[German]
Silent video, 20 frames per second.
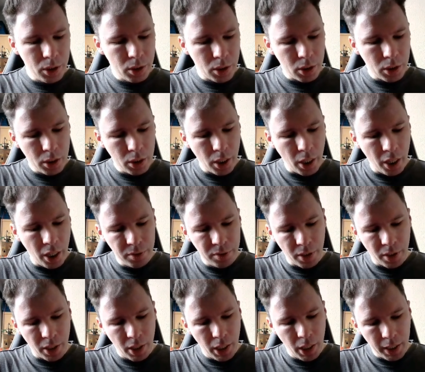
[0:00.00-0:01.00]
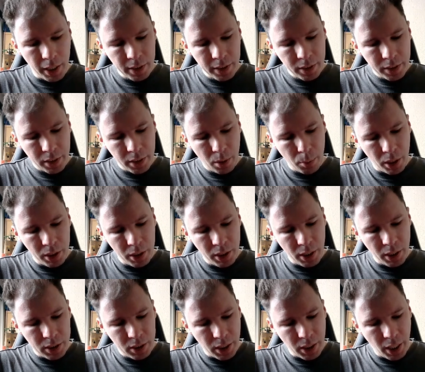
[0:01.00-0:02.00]
Gebe diese hier einfach
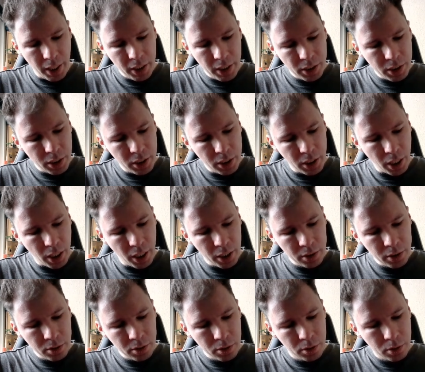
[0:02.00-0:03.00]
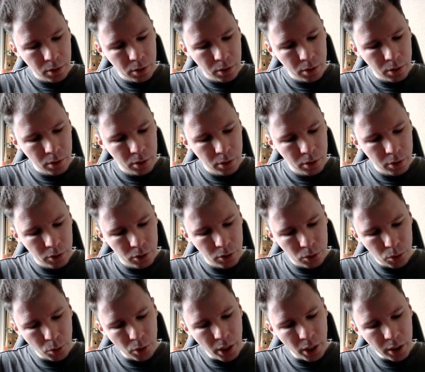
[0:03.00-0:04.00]
langsam an der Seite hinein.
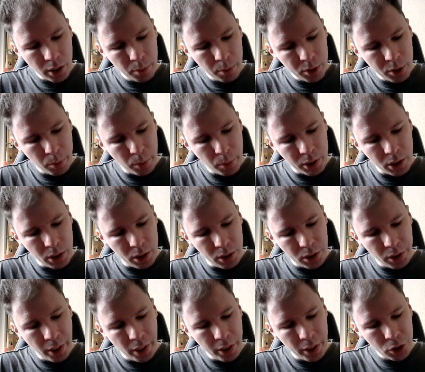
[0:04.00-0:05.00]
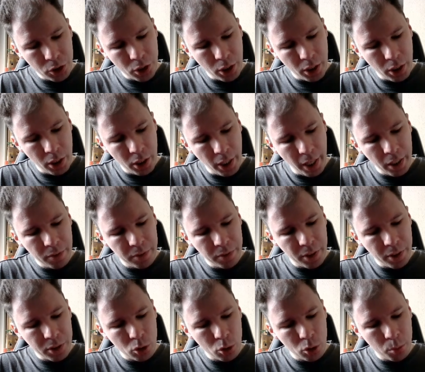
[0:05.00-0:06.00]
So lange, bis meine
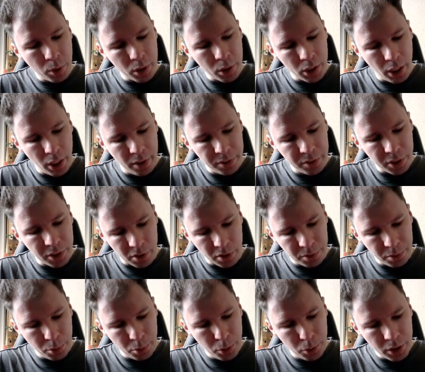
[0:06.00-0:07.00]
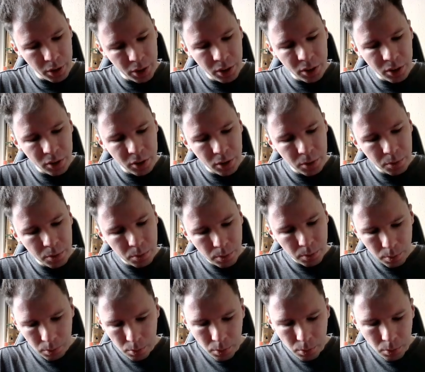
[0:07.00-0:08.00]
Dessertschale etwas über die Hälfte gefüllt
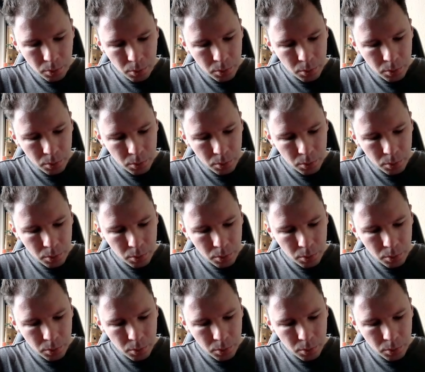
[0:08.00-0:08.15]
ist.